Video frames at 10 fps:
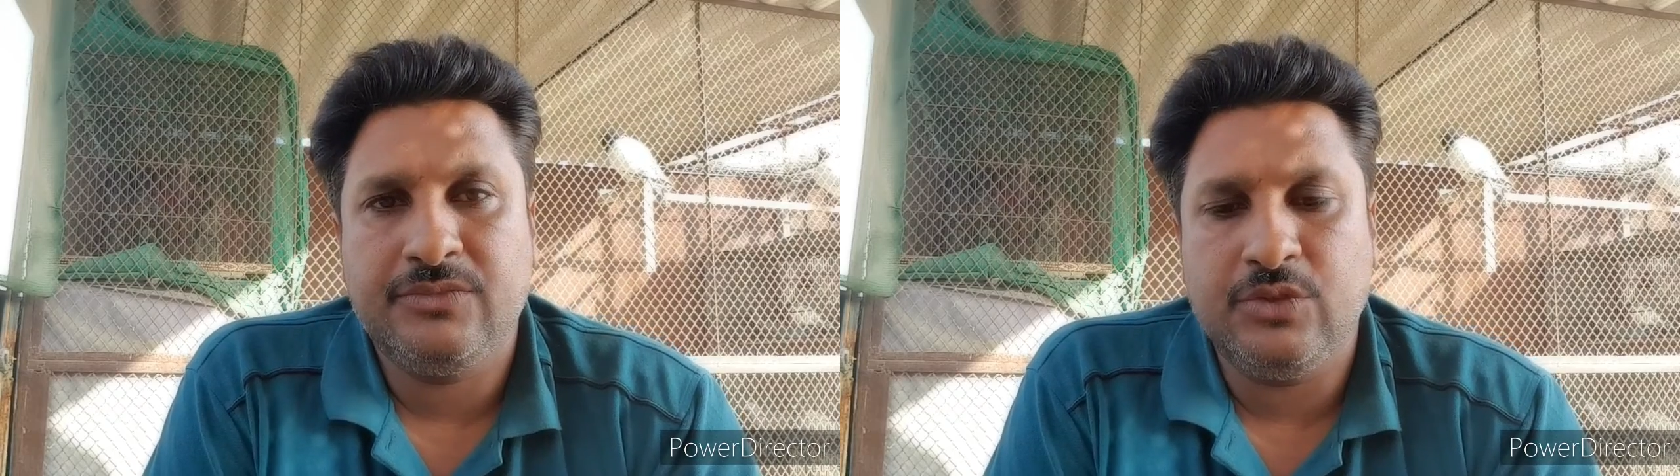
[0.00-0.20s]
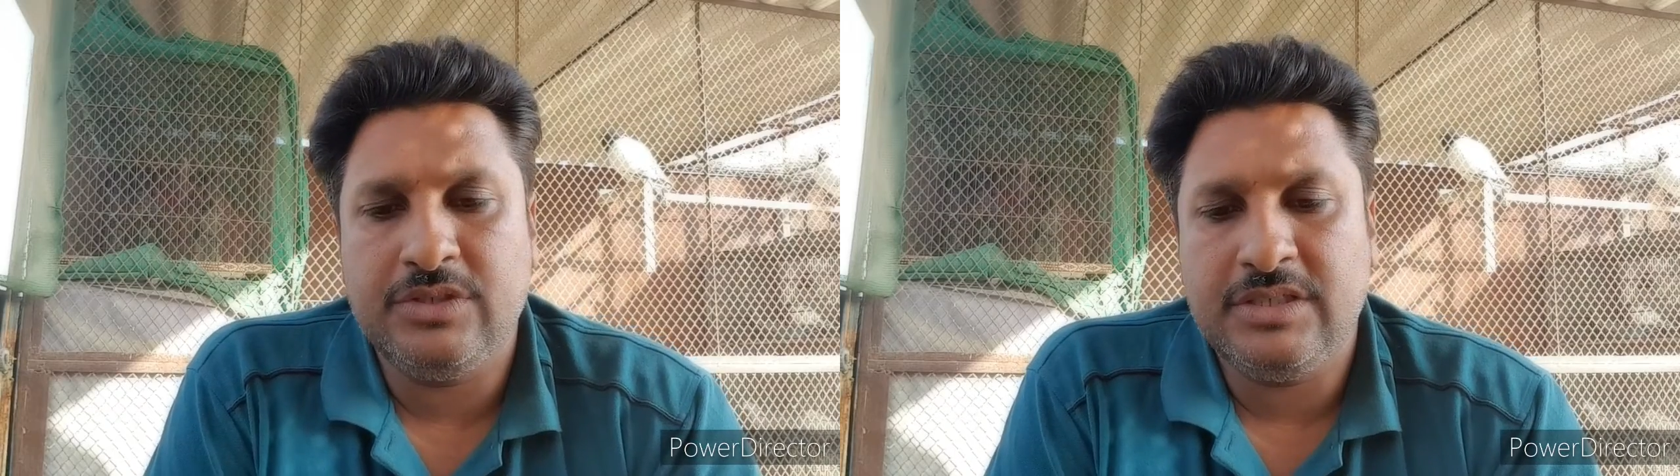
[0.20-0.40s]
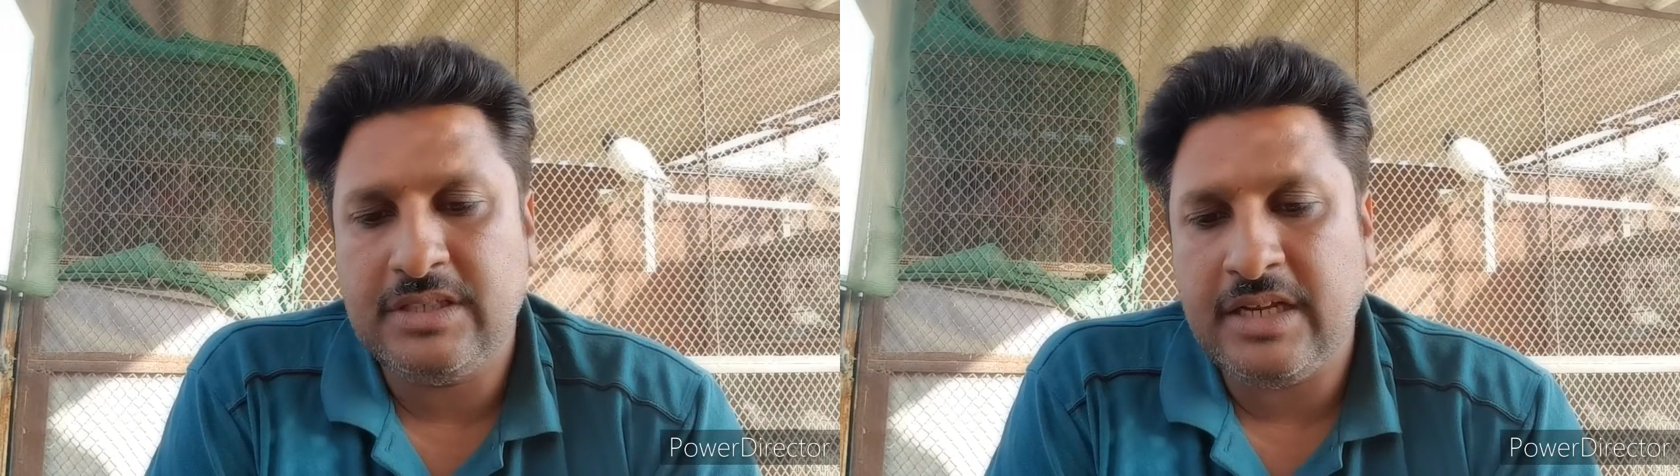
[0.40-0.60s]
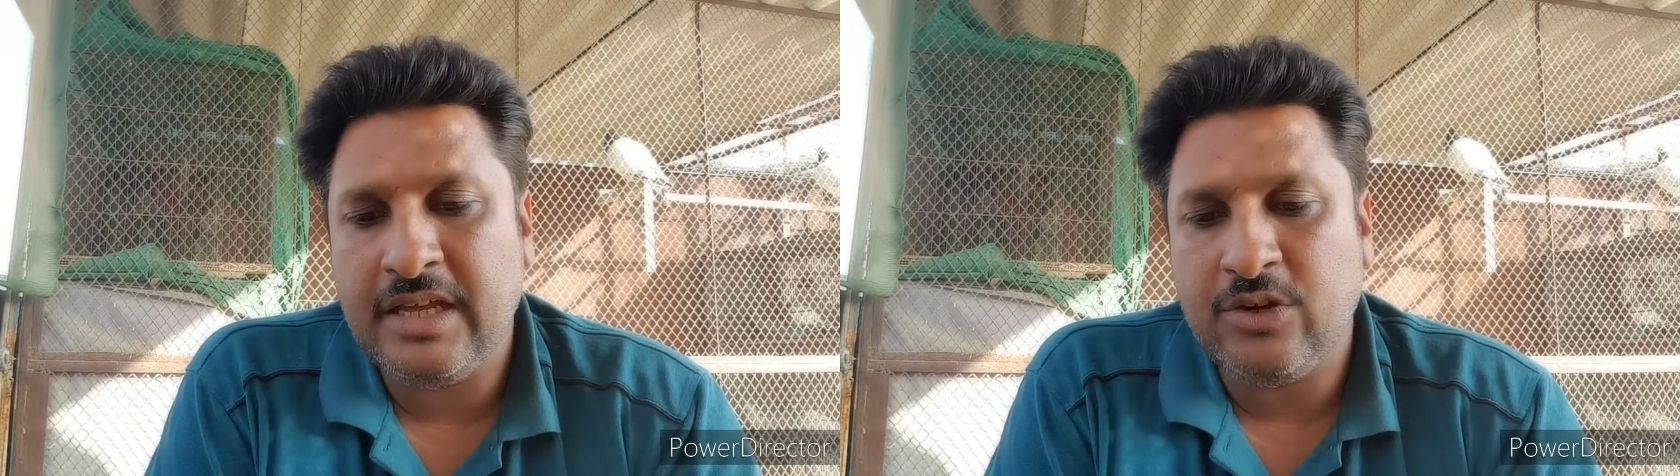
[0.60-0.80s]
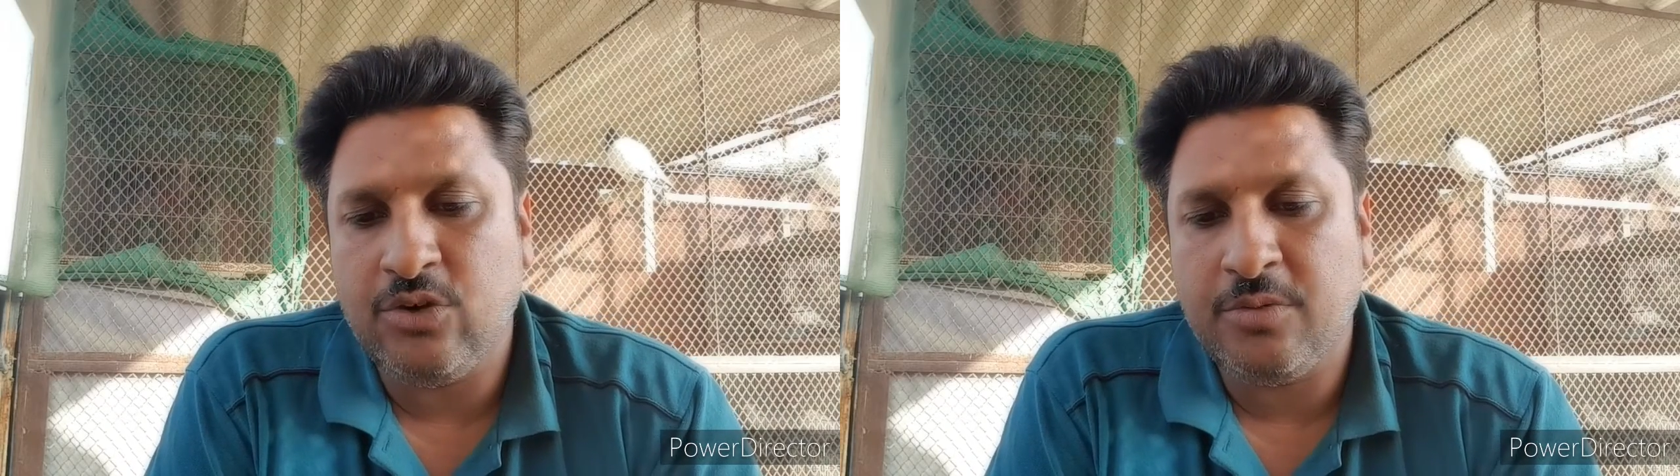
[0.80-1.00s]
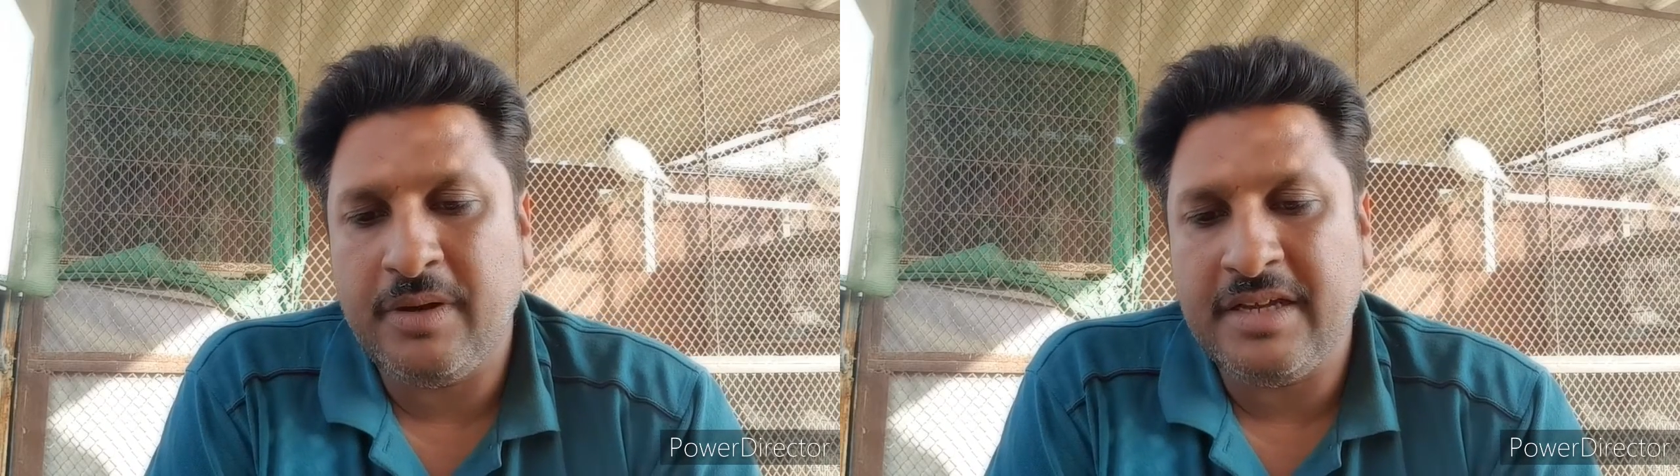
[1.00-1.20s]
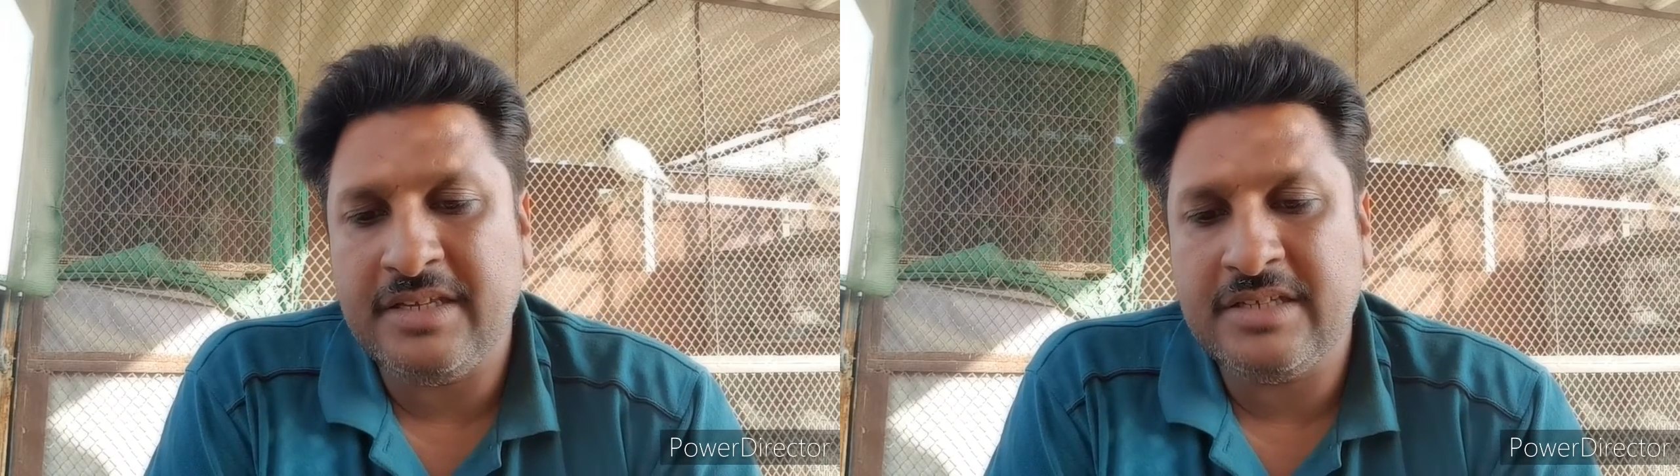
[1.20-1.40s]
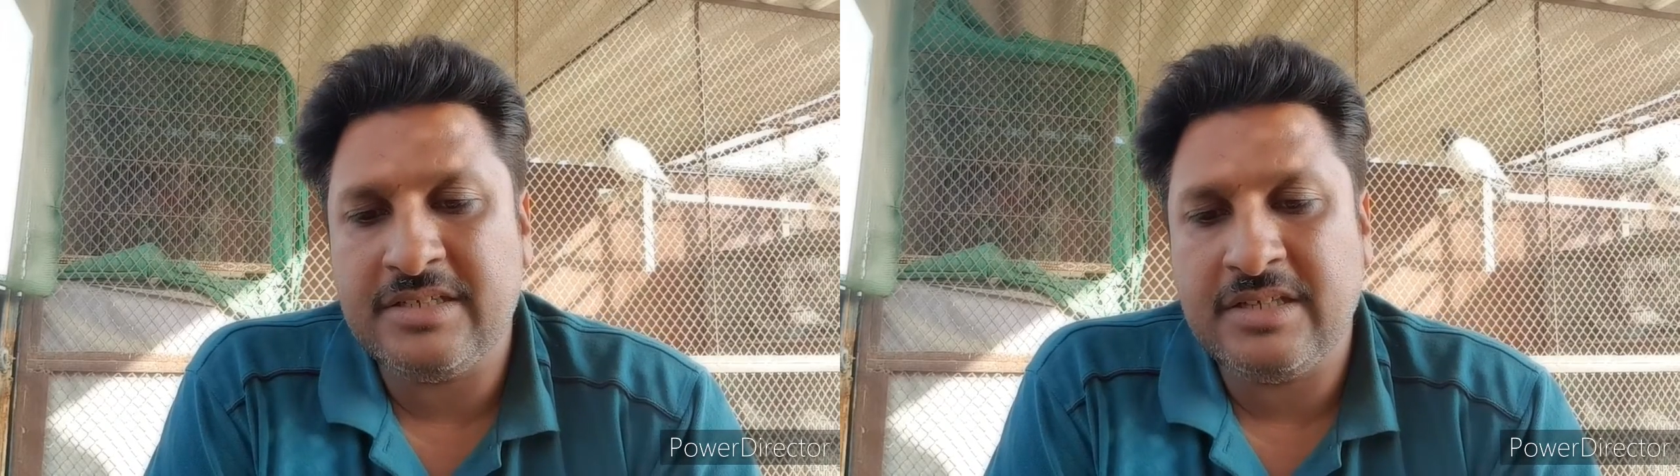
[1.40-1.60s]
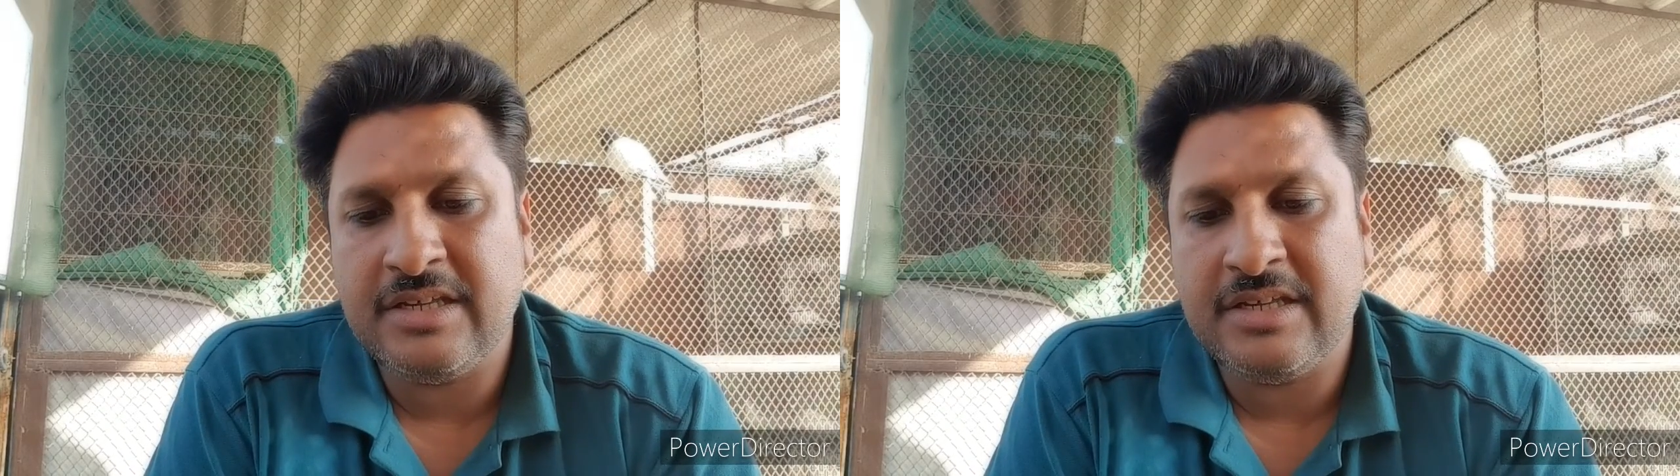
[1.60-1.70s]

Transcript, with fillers: तो इसी तरह एक और भाई हैं